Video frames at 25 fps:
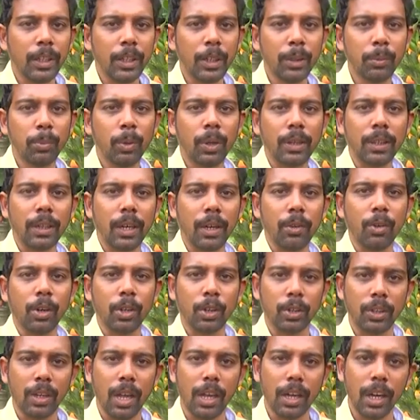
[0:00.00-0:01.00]
ఈ మొక్క
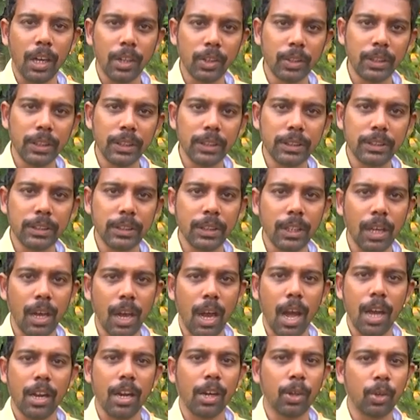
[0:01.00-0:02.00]
ఒకటిన్నర అడుగు నుంచి
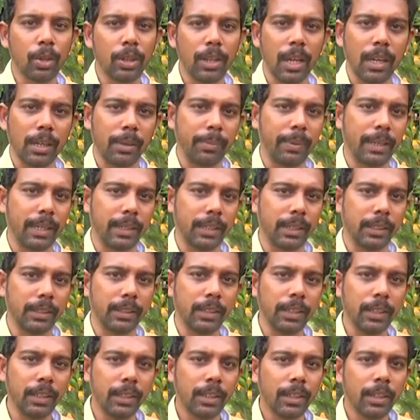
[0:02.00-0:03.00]
ఆరు అడుగుల దాకా
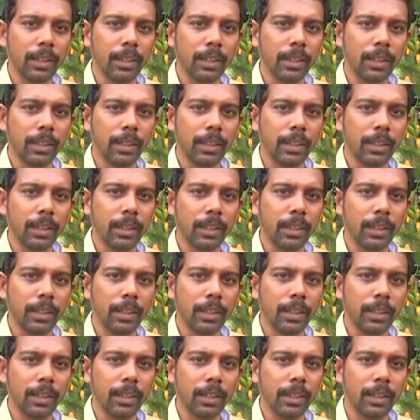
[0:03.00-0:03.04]
పెరగద్ది